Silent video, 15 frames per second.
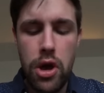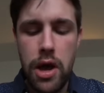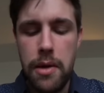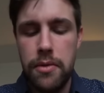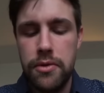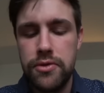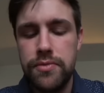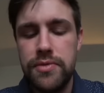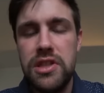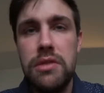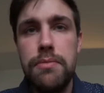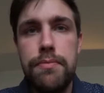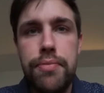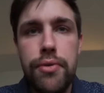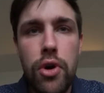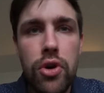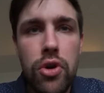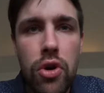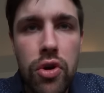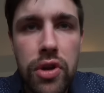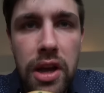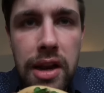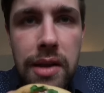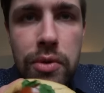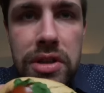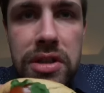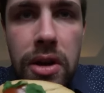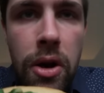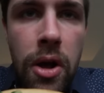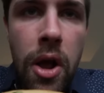hein, ce petit burger. Regardez-moi
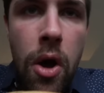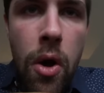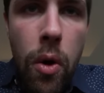ça.